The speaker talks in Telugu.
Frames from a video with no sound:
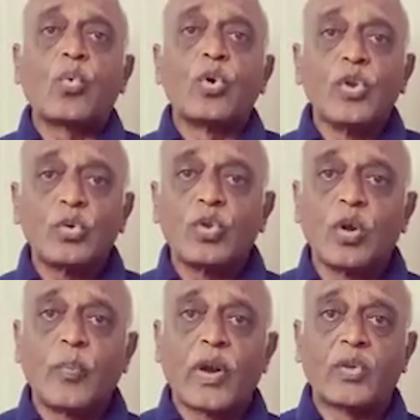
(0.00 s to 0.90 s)

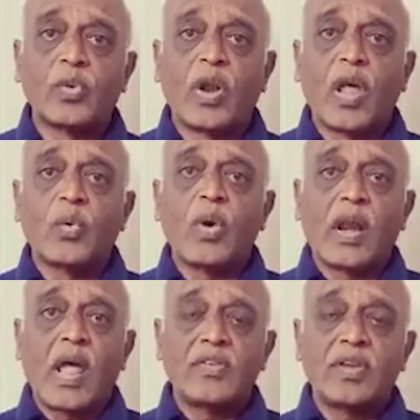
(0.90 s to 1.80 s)
కుయుక్తులు పన్నుతున్నారు
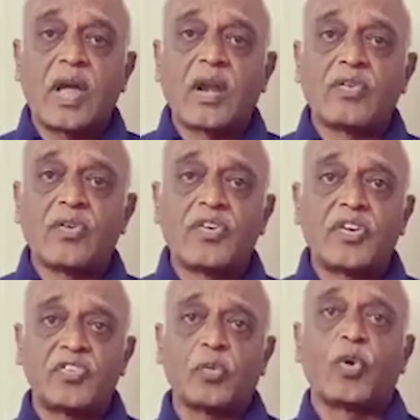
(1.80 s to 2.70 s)
అరాచకాలు
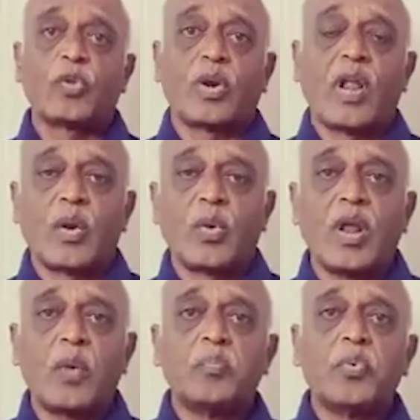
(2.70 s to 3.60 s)
సృష్టిస్తబోతున్నారు
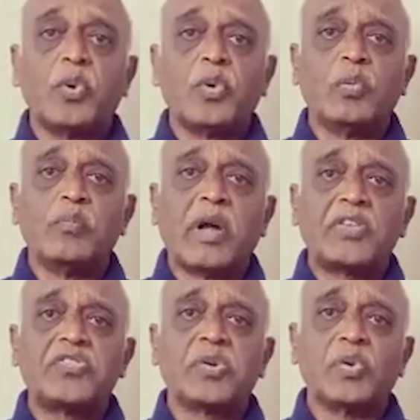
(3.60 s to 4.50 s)
డబ్బులు
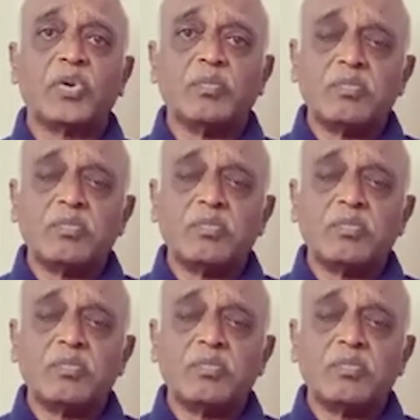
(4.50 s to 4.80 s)
మద్యం